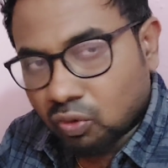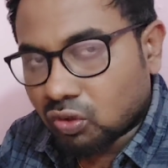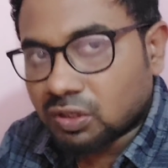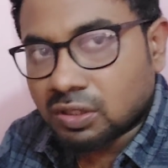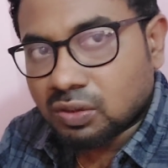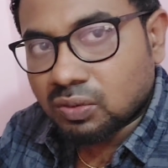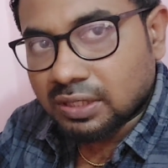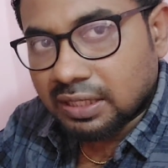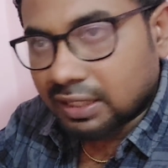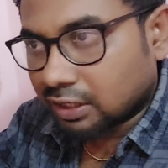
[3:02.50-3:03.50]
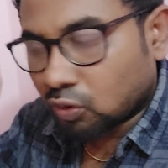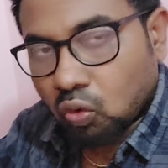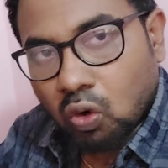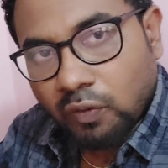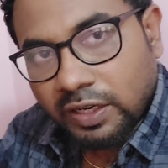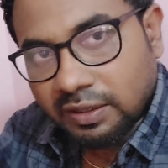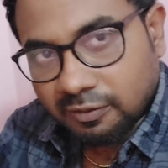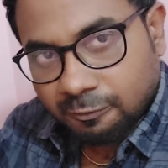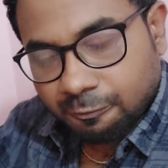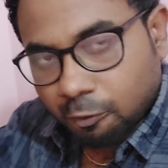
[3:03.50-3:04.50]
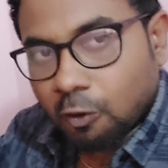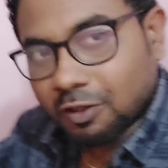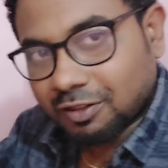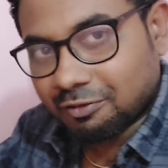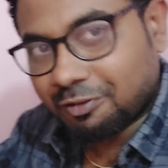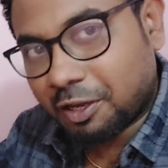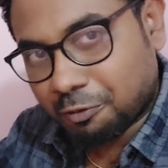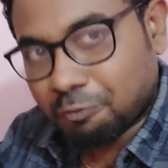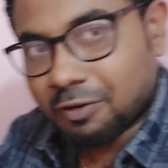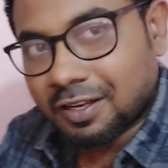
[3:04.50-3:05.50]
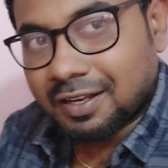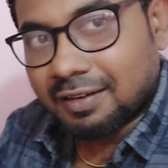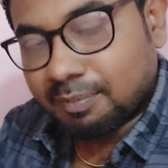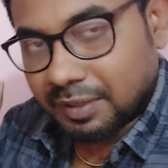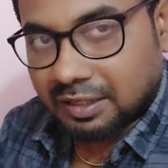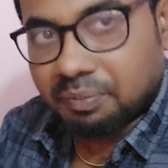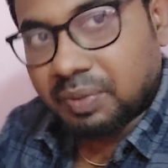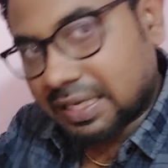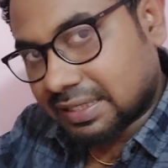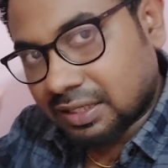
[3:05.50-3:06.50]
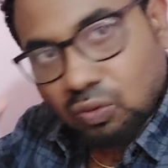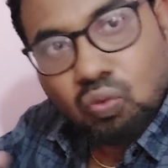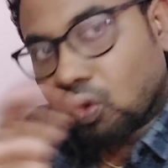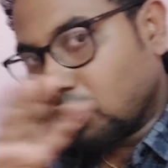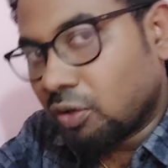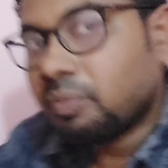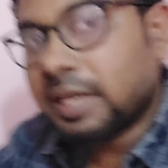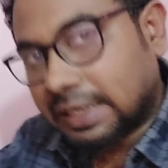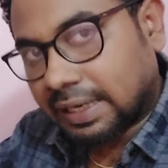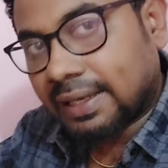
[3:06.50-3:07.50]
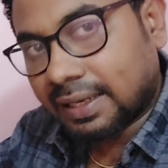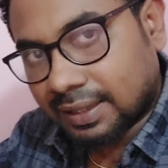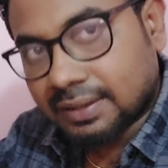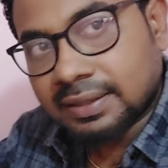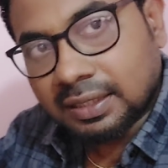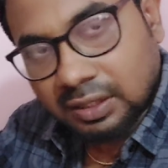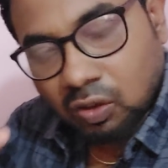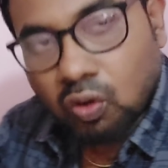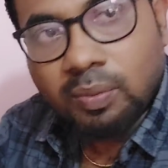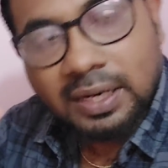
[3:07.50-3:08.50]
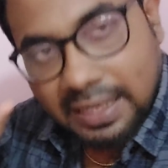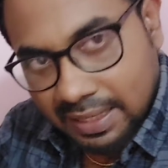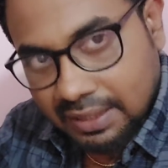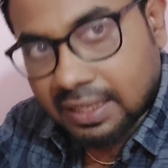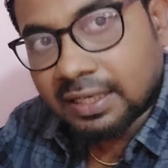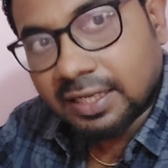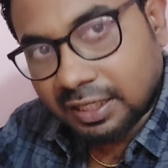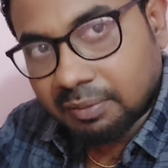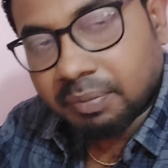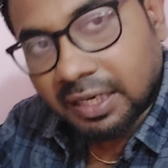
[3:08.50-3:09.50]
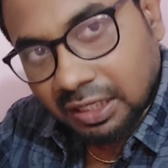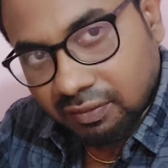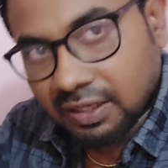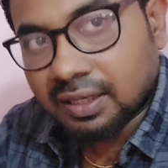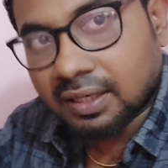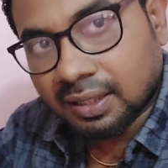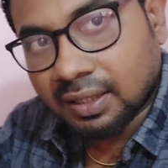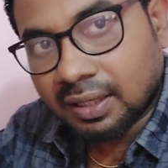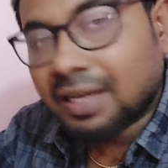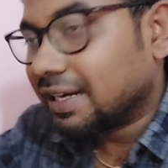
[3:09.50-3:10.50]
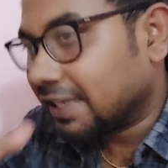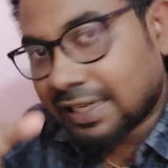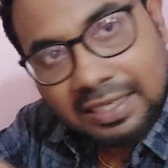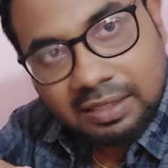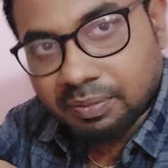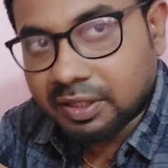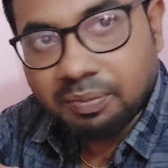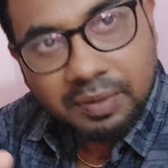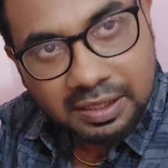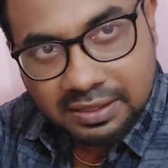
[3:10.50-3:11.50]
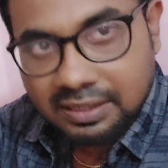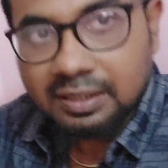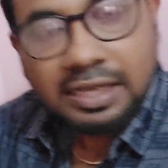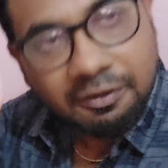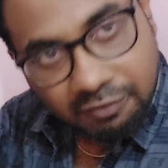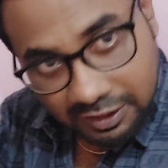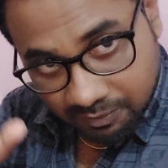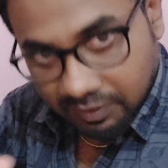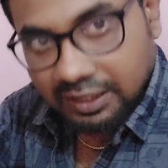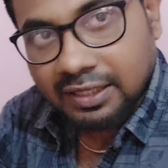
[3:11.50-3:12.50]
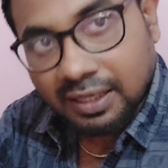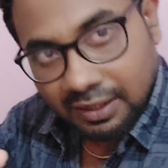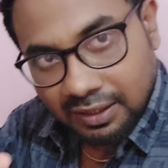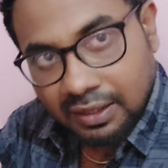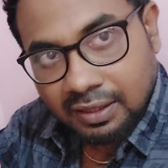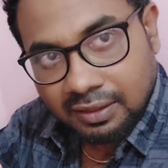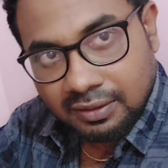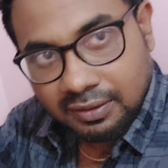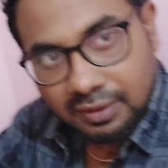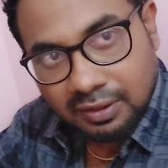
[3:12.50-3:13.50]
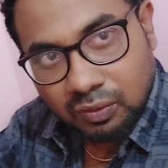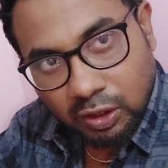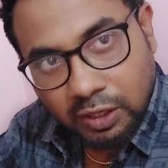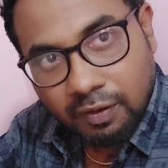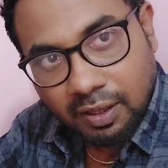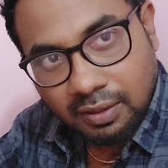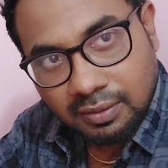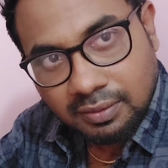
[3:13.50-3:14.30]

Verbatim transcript: போர்ஷன்ஸும் சரி இந்த கோவிட் ஃபோர்த்து வேவ் பற்றி பேசுறதுக்கு ஒன்றுமே கிடையாது அதை கவர்மெண்ட் அண்டர்டேக்கன் பண்ணிக்குவாங்க நீங்கள் அதை பற்றி பேசி டைம் வேஸ்ட் பண்ணிக்காதீங்க ஓகேவா